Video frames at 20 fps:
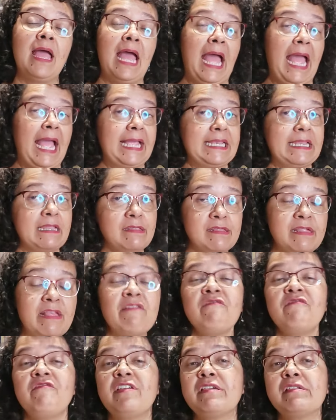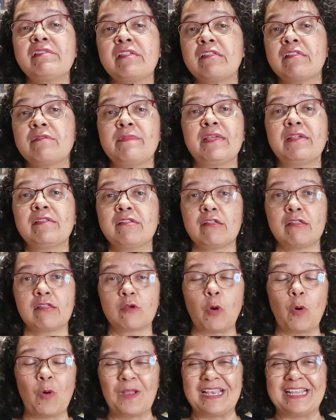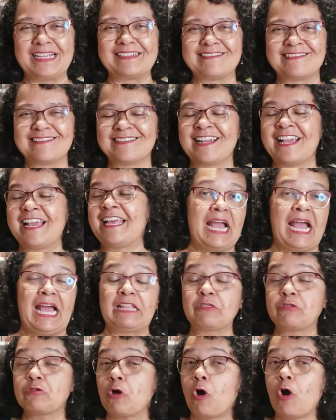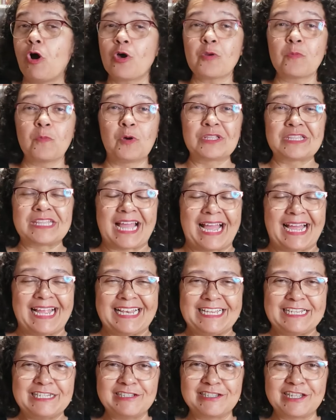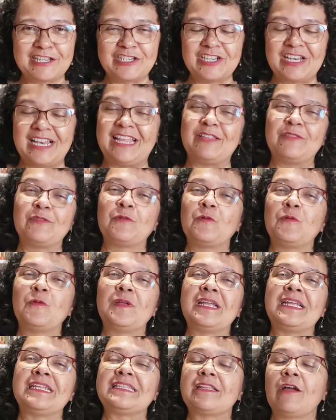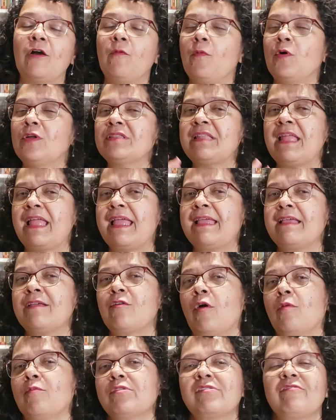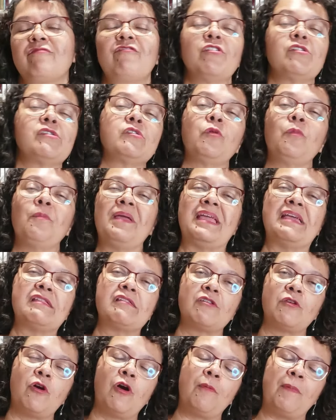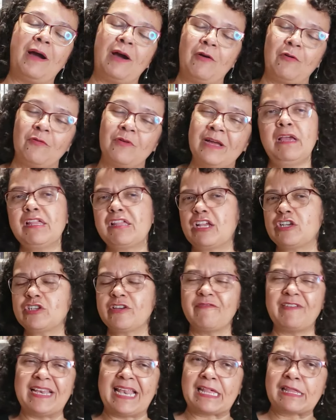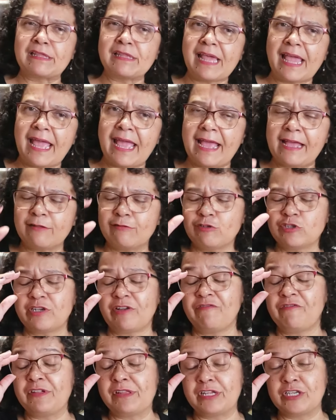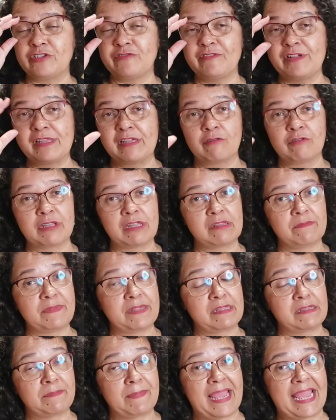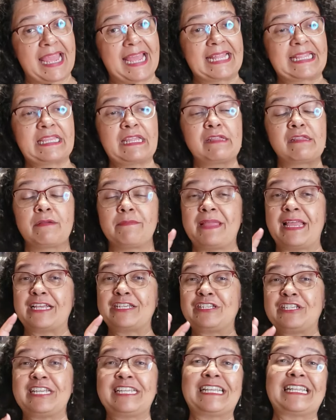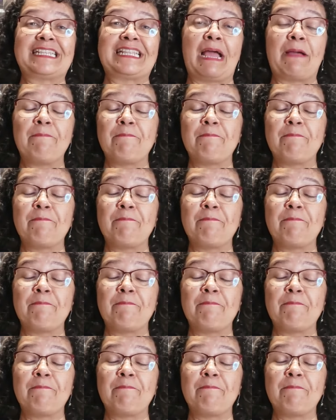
Ainda assim, fiz as minhas escolhas adoro montar listas de leitura, então montei como se fosse um mês normal. Mas acho que vai dar certo, já fiz a divisão das minhas metas, a minha agenda tá